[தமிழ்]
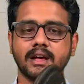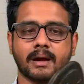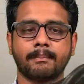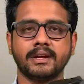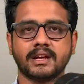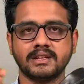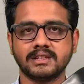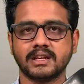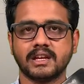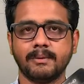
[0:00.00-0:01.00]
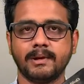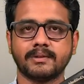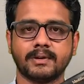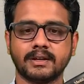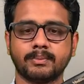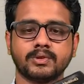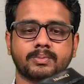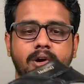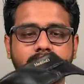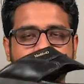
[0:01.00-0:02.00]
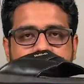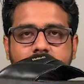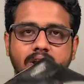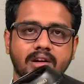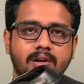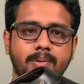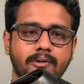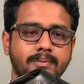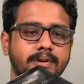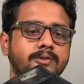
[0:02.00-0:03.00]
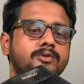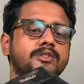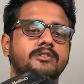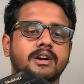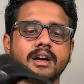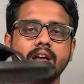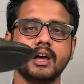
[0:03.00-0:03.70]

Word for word: கம்பெனி கணிச்சு நீங்கள் ரீப்ளேஸ் பண்ணிட்டு புது ப்ராடக்ட் வந்து உங்களுக்கு அவங்க ப்ரொவைட் பண்ணி கொடுத்துருவாங்க